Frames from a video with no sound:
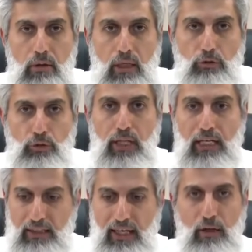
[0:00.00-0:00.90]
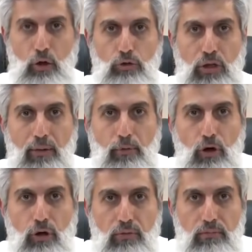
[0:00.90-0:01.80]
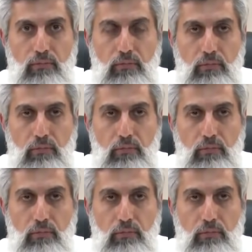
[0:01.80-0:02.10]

Yani sürekli yerde oturamıyorum.